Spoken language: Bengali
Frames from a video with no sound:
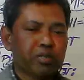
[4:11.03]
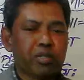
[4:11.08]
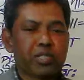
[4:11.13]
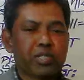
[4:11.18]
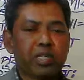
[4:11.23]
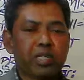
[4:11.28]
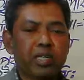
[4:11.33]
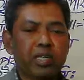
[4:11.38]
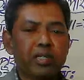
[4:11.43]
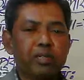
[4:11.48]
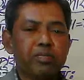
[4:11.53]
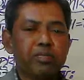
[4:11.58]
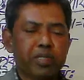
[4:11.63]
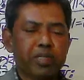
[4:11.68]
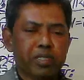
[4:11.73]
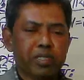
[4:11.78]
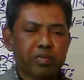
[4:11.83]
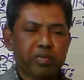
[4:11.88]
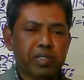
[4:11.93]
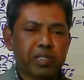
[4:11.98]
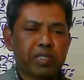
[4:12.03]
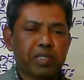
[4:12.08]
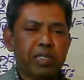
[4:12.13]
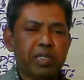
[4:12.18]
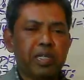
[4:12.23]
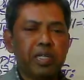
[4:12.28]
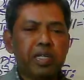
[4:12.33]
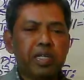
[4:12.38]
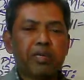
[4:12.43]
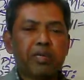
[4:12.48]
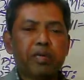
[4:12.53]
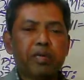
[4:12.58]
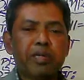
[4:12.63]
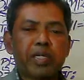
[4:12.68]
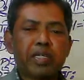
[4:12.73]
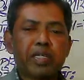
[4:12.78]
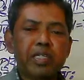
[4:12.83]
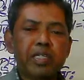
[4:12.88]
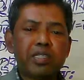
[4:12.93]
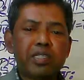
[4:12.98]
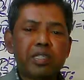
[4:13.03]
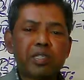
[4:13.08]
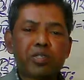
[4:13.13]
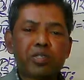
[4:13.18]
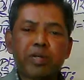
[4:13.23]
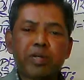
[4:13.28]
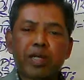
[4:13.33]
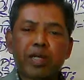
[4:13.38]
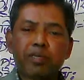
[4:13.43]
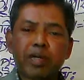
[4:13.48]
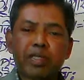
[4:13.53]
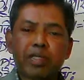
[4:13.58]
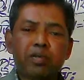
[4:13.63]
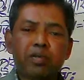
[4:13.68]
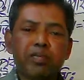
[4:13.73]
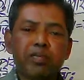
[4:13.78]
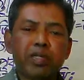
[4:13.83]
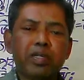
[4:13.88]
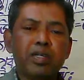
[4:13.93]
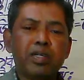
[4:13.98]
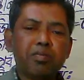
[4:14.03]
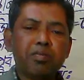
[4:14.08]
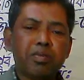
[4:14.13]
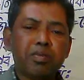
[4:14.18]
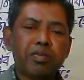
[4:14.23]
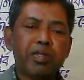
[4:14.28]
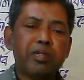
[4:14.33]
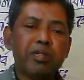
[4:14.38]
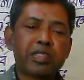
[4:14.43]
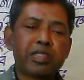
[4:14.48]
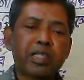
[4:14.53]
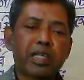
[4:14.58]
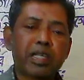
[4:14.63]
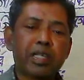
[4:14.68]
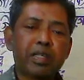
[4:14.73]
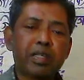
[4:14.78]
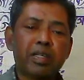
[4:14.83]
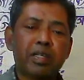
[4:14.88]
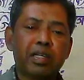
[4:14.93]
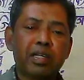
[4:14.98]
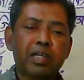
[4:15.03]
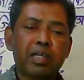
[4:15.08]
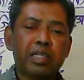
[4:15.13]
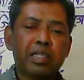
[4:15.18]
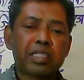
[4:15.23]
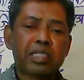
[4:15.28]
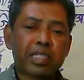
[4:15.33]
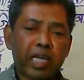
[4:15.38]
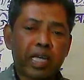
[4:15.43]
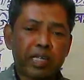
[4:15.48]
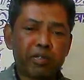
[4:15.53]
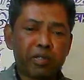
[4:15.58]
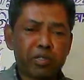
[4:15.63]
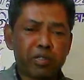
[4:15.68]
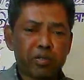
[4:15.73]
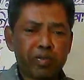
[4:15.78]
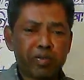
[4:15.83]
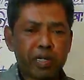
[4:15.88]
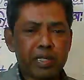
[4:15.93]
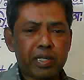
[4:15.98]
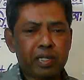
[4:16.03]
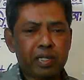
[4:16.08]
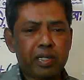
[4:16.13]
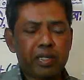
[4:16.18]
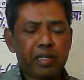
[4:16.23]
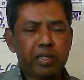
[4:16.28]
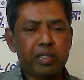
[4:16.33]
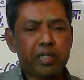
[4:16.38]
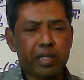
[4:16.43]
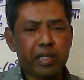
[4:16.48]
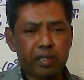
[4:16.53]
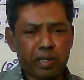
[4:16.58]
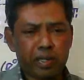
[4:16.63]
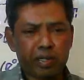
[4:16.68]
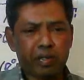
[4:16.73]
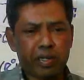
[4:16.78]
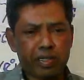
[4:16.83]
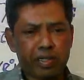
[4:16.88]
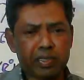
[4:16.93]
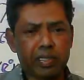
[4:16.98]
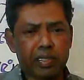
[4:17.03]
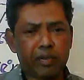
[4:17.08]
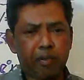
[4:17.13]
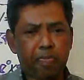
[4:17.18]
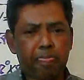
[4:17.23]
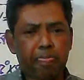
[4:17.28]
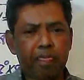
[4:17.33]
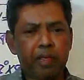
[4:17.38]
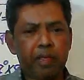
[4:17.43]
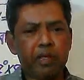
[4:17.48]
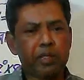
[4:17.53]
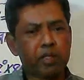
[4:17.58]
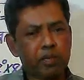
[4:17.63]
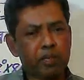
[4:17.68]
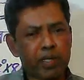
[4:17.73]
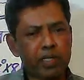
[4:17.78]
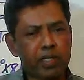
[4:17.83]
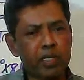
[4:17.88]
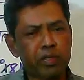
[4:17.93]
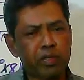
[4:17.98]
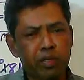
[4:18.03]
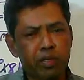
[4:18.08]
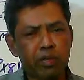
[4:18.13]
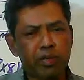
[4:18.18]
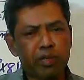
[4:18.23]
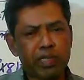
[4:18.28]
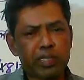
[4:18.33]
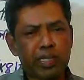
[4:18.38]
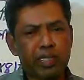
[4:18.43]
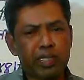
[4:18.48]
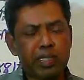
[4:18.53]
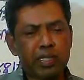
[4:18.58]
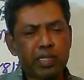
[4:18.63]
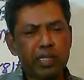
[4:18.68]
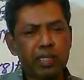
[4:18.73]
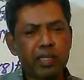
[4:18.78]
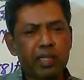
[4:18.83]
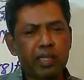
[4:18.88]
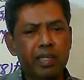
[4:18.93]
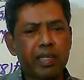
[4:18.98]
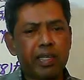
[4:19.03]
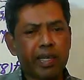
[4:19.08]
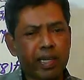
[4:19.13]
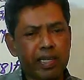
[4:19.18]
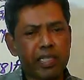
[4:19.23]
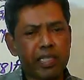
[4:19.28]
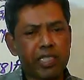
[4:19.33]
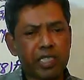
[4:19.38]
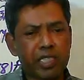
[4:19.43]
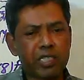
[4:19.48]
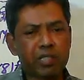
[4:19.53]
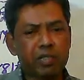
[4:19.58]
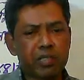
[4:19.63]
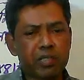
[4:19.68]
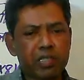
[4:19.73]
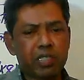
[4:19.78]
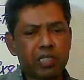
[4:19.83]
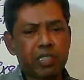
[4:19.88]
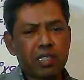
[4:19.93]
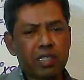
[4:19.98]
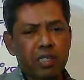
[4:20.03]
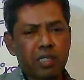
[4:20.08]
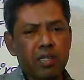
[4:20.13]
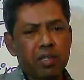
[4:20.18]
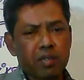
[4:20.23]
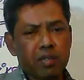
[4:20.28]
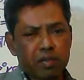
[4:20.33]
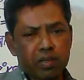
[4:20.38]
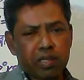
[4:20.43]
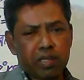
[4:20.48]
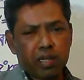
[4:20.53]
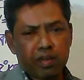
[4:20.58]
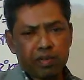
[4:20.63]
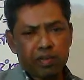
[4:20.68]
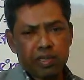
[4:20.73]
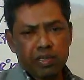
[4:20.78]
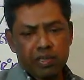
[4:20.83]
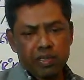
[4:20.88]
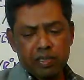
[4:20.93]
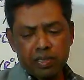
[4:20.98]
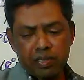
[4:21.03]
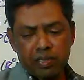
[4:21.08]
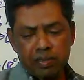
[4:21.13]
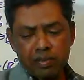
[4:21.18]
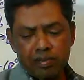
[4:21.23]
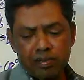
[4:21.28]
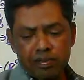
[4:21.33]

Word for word: দশটা বিশ মিনিট এভাবে গ্রিনিসের সময়ের মাধ্যমে বিভিন্ন স্থানের স্থানীয় সময় নির্ণয় করা যায় সবাইকে ধন্যবাদ জানিয়ে এখানেই শেষ করছি খুদা হাফেজ